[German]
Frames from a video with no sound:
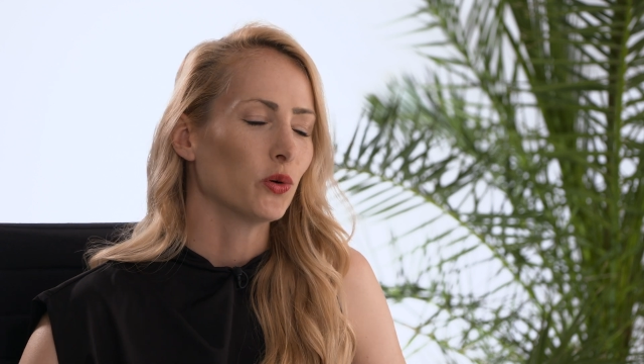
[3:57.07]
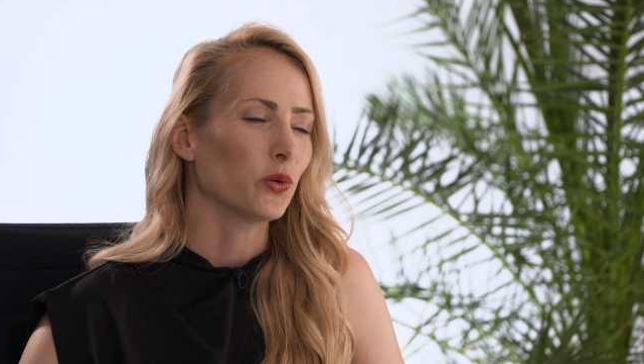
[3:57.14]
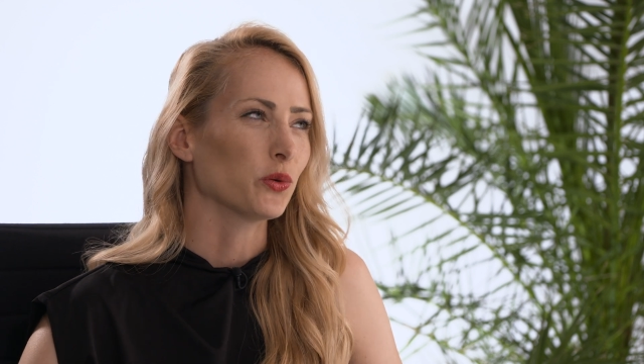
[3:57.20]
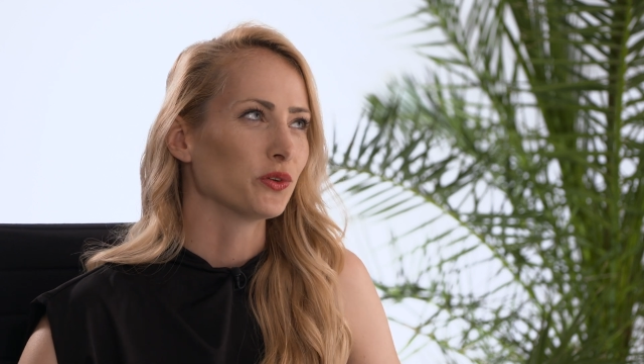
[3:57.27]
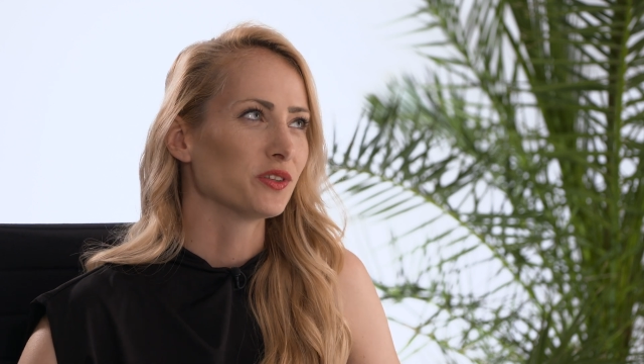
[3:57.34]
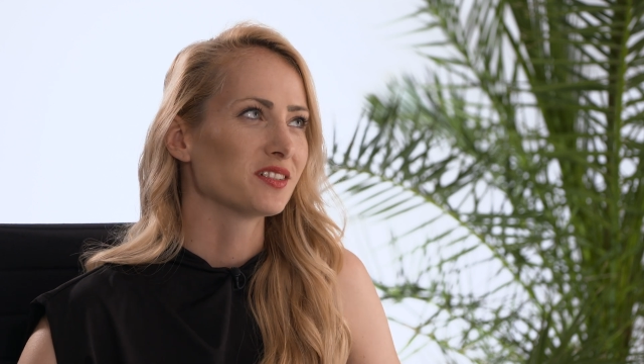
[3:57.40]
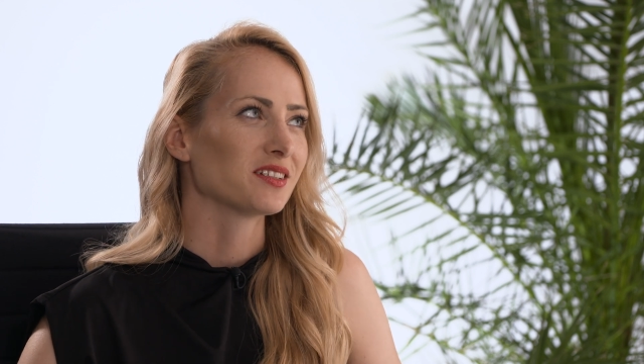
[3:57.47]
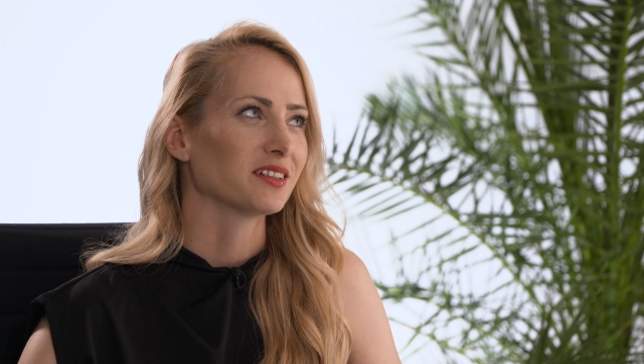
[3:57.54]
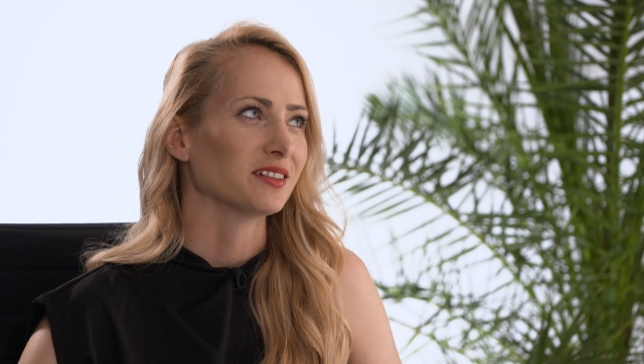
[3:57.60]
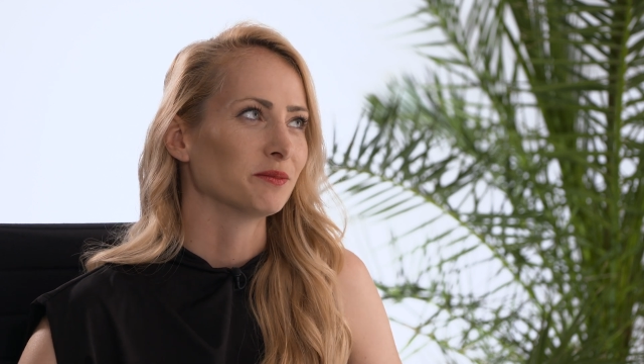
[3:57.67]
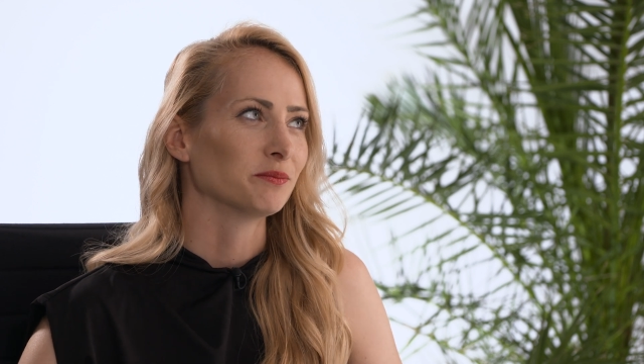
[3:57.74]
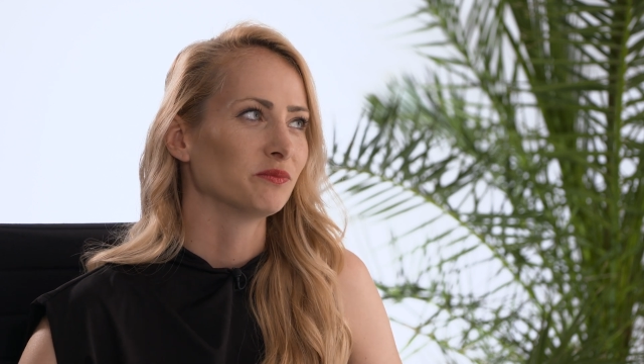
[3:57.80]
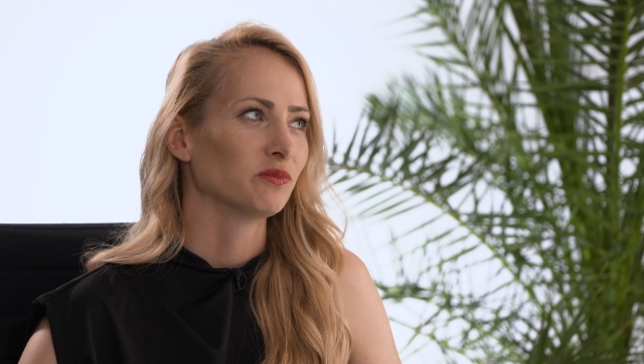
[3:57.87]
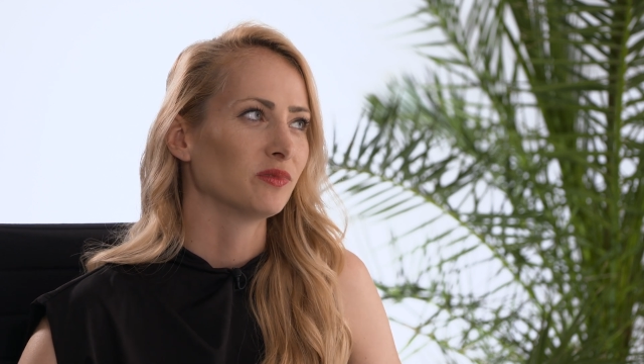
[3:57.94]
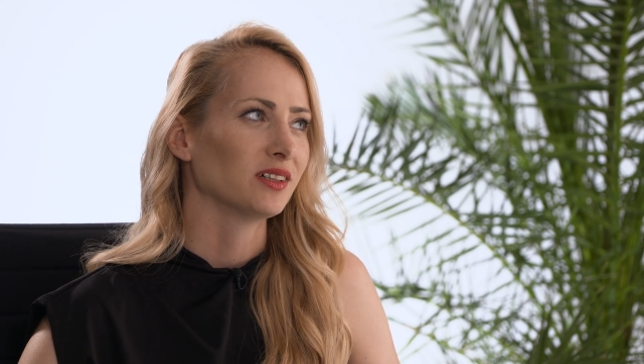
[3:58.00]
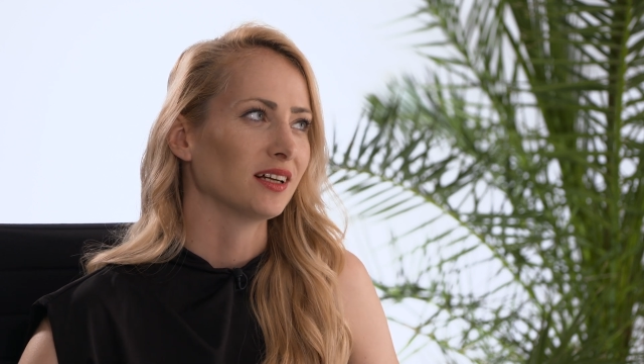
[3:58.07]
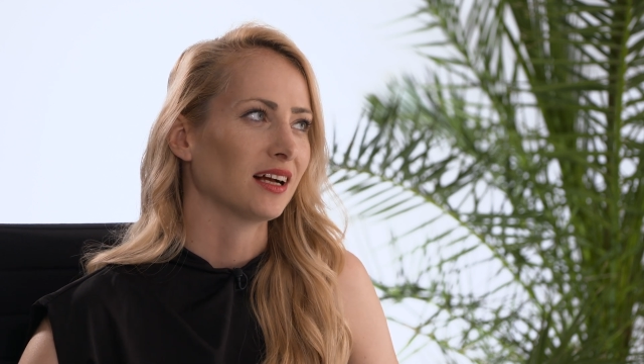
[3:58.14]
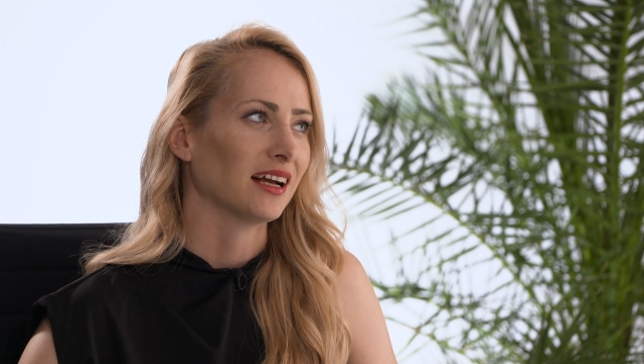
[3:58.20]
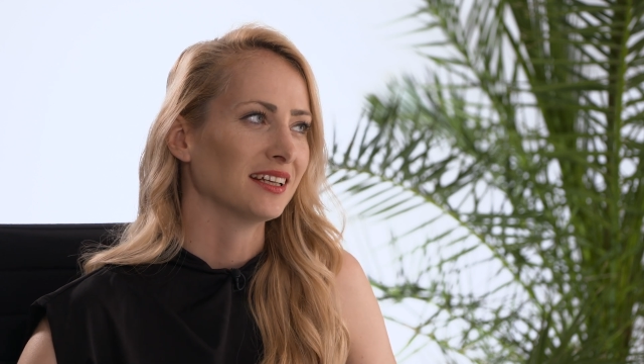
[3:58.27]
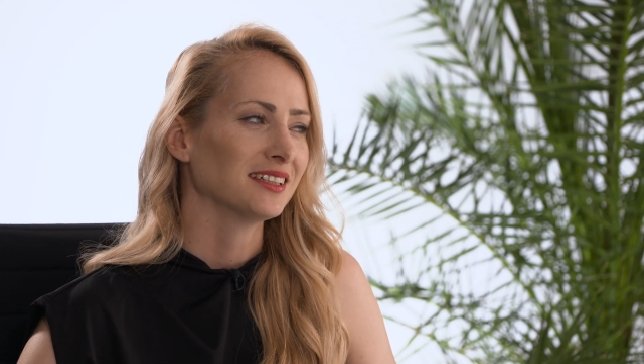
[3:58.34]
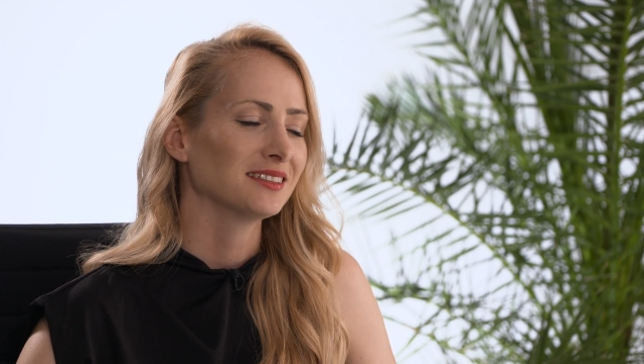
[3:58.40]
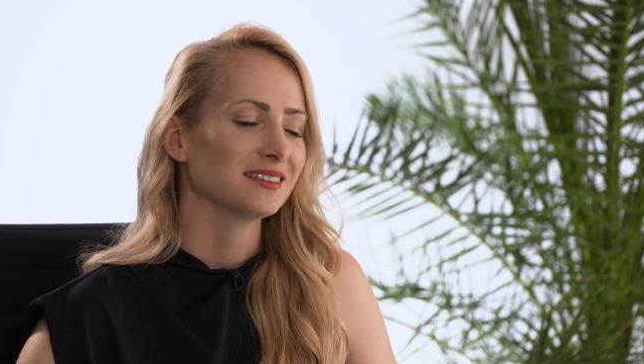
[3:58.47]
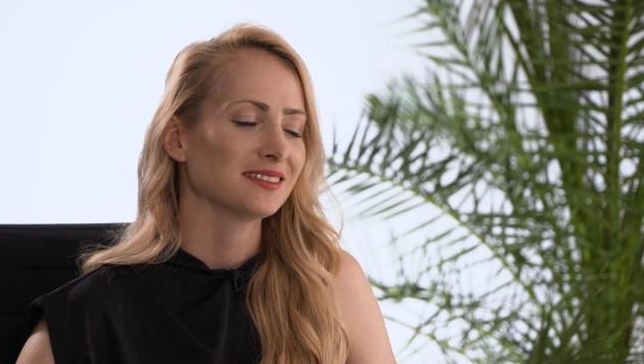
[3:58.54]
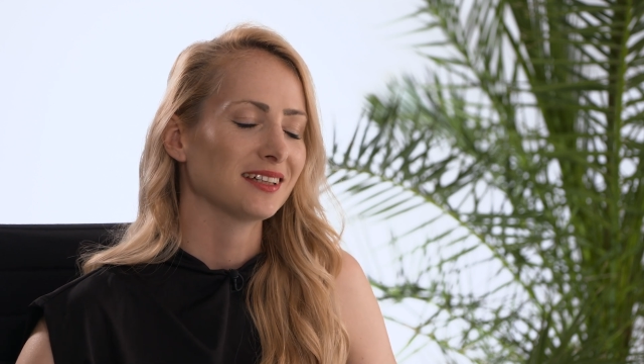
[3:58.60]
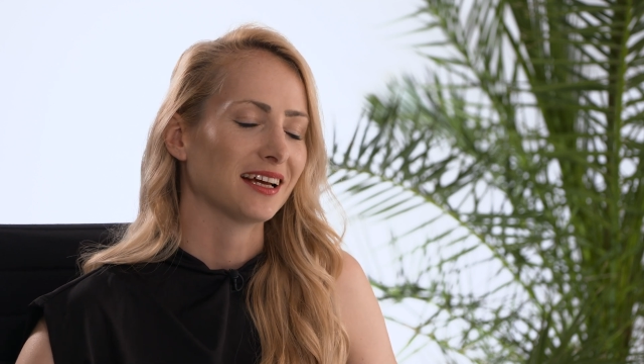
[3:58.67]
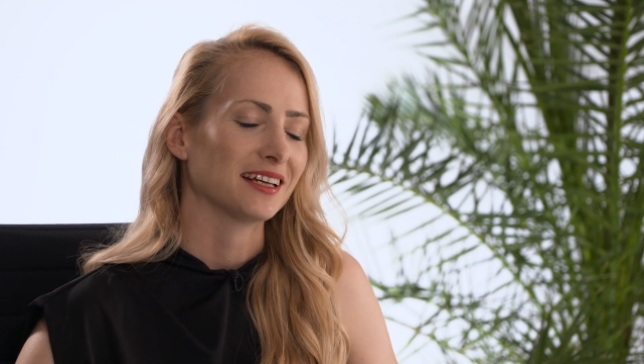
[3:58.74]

und ähm, ein,